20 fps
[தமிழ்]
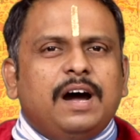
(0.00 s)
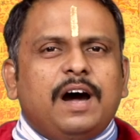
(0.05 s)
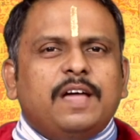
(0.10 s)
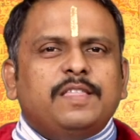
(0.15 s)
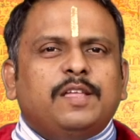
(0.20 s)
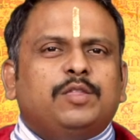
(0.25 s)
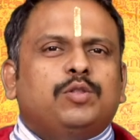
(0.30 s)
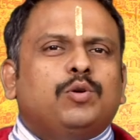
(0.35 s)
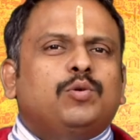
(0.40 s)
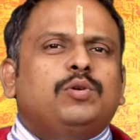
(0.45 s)

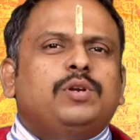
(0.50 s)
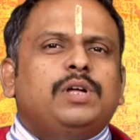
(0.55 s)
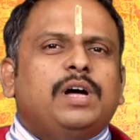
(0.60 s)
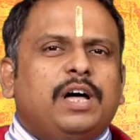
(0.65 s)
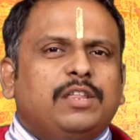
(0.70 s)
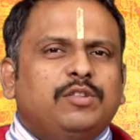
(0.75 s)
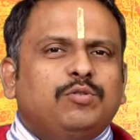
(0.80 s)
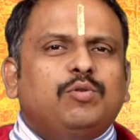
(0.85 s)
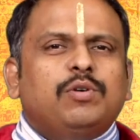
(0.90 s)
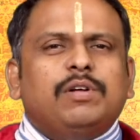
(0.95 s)
அதை தொட்டு
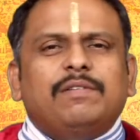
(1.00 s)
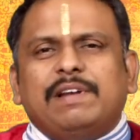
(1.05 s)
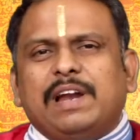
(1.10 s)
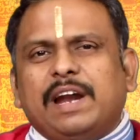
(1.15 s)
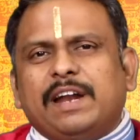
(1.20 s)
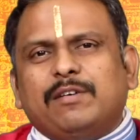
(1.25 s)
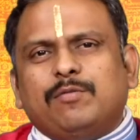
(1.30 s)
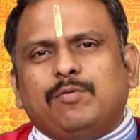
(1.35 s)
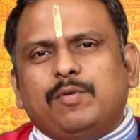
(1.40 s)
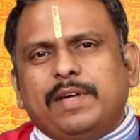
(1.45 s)
அது கூட
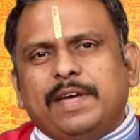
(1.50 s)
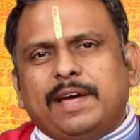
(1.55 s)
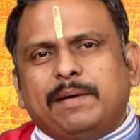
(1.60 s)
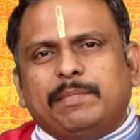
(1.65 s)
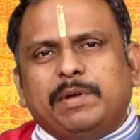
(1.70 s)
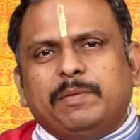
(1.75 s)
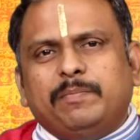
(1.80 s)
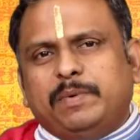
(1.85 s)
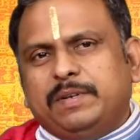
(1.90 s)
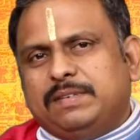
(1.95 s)
விளையாடக்கூடிய
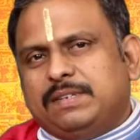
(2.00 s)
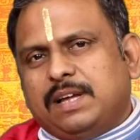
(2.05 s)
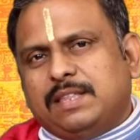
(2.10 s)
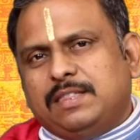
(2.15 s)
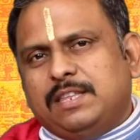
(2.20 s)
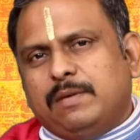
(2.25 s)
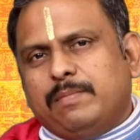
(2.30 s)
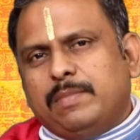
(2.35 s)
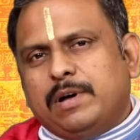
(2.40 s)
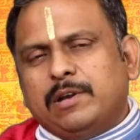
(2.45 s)
அமைப்பு
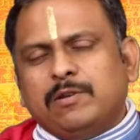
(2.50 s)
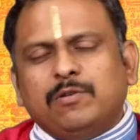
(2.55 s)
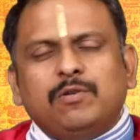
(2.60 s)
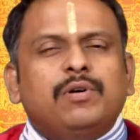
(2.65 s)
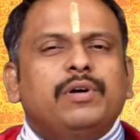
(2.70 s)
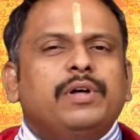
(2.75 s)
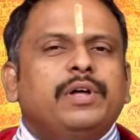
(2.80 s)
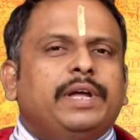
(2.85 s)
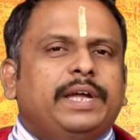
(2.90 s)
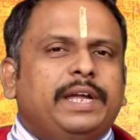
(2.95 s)
சாத்தியமாக
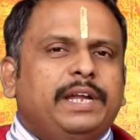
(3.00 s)
இருக்கும்